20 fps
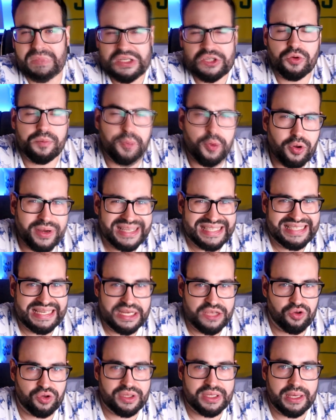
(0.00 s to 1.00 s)
es un poco
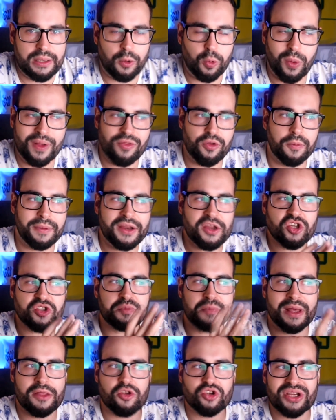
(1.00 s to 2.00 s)
extraño ya. Cuando
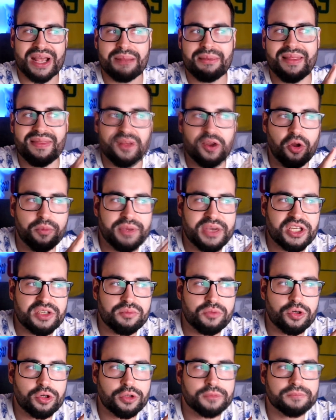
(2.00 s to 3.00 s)
varios medios hablan de lo
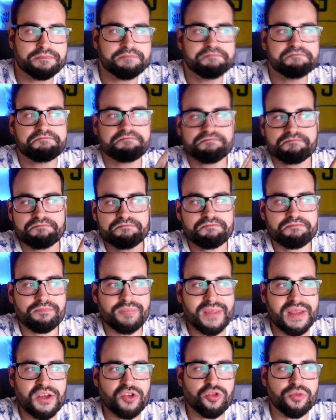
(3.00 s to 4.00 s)
mismo,
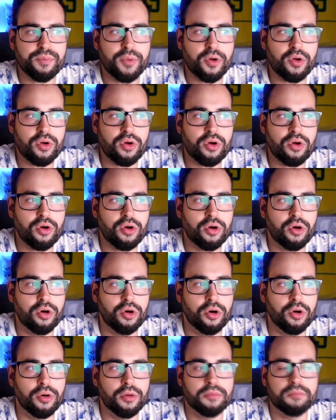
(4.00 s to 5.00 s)
es un
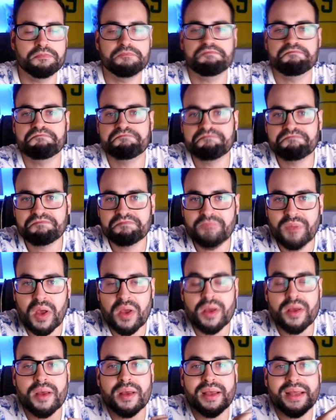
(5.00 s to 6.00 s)
poco
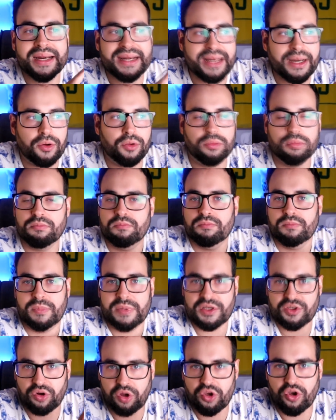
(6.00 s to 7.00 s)
raro.
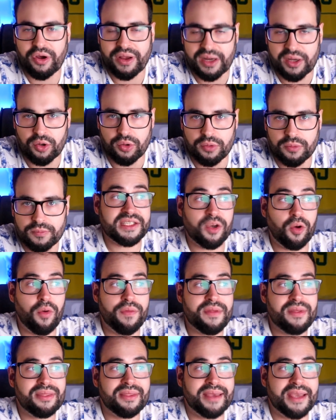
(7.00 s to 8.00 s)
Es lo que yo creo. Y
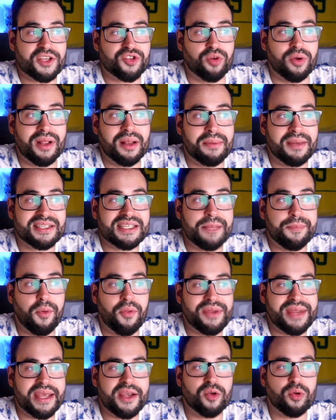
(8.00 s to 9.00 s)
según dicen eso, que el Barça
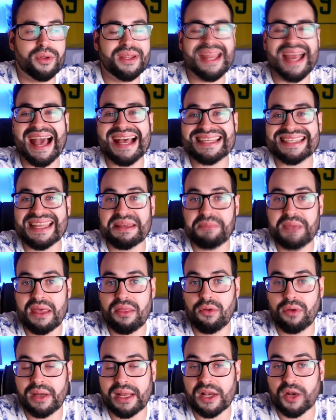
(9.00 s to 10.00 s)
podría incluir a
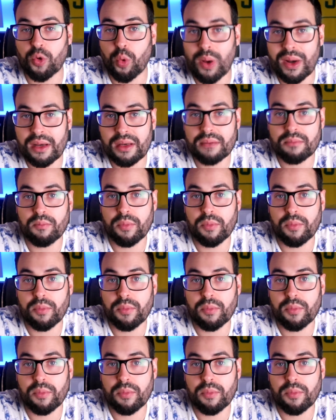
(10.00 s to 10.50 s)
Semedo, el cual,